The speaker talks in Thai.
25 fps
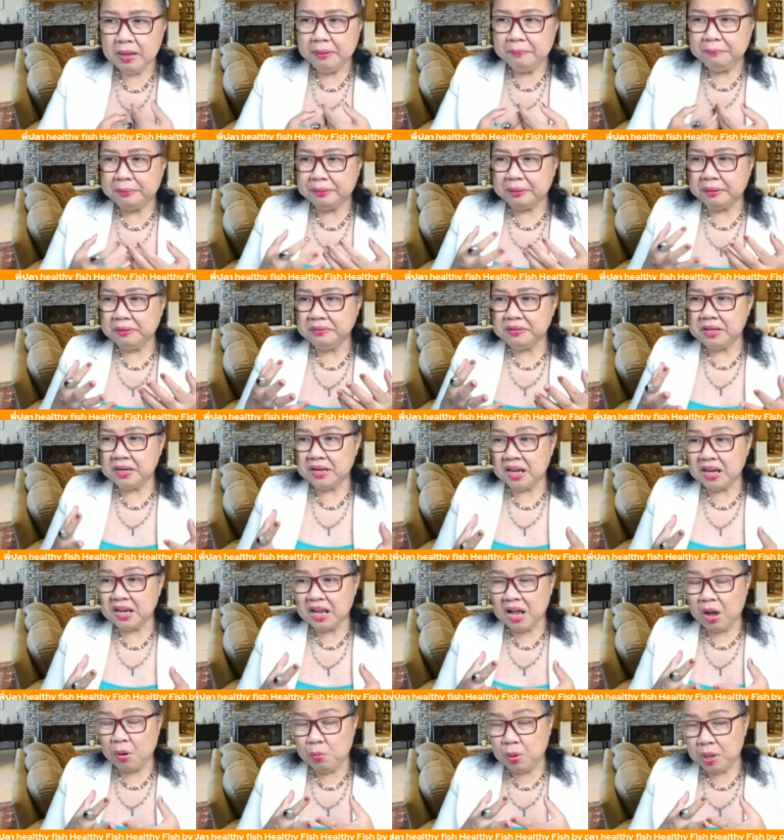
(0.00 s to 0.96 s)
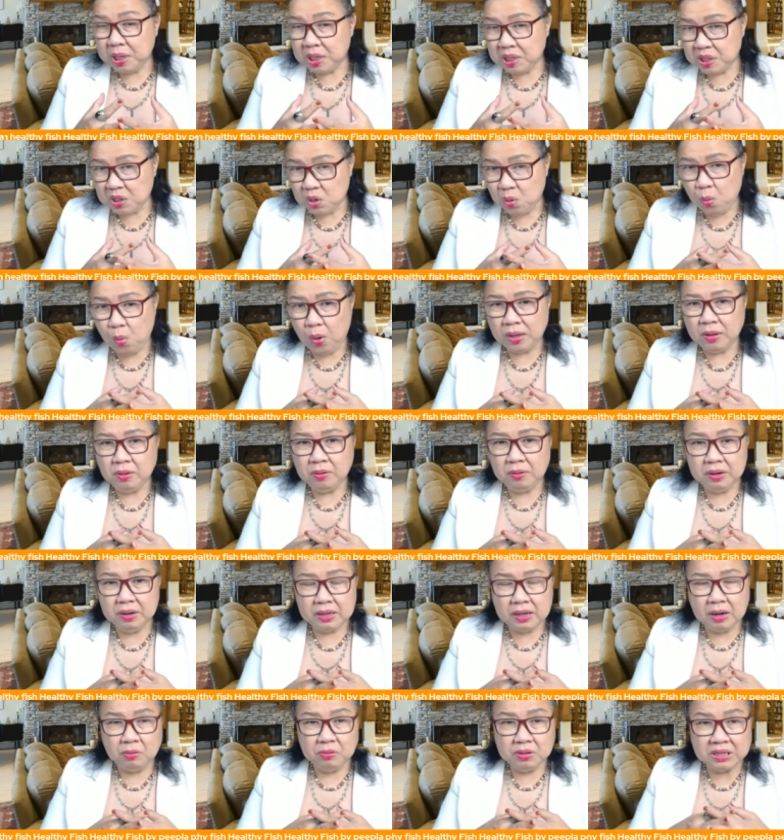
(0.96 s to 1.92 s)
เพราะฉะนั้นคำว่าสวยของ
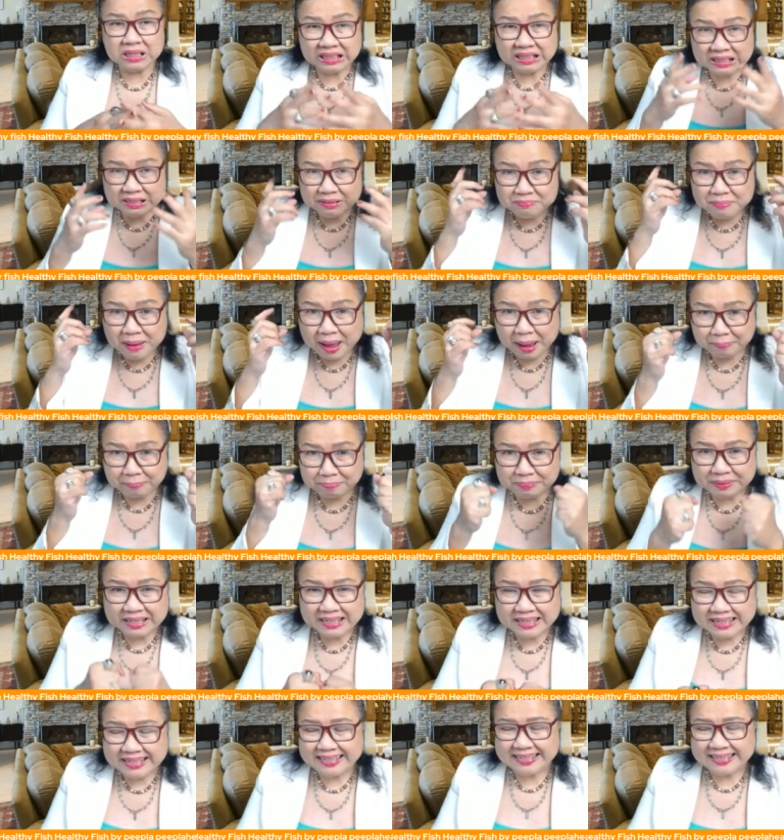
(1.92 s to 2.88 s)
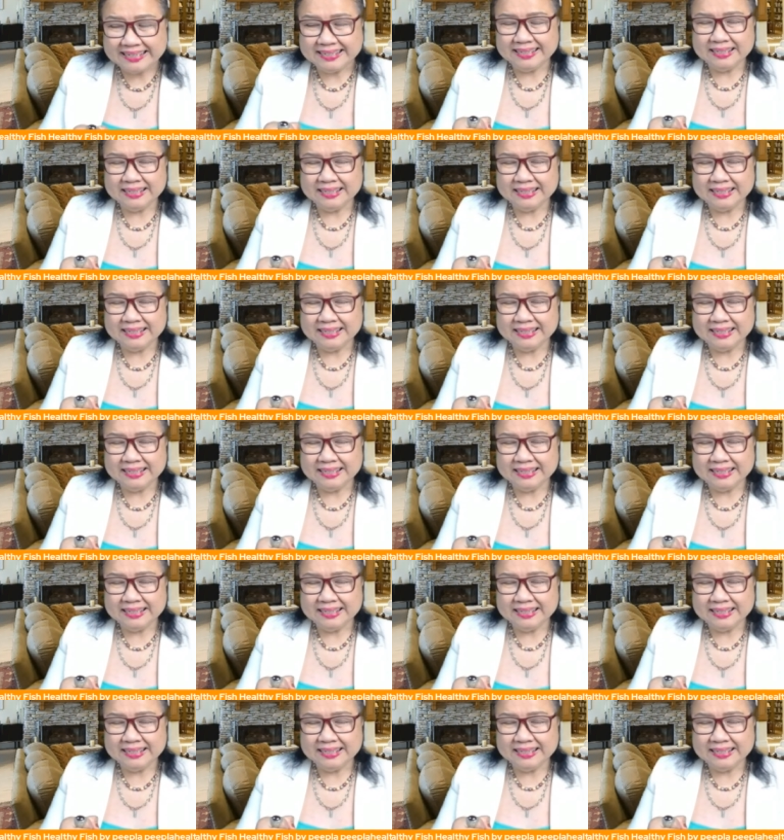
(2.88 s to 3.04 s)
เราคือแบบนี้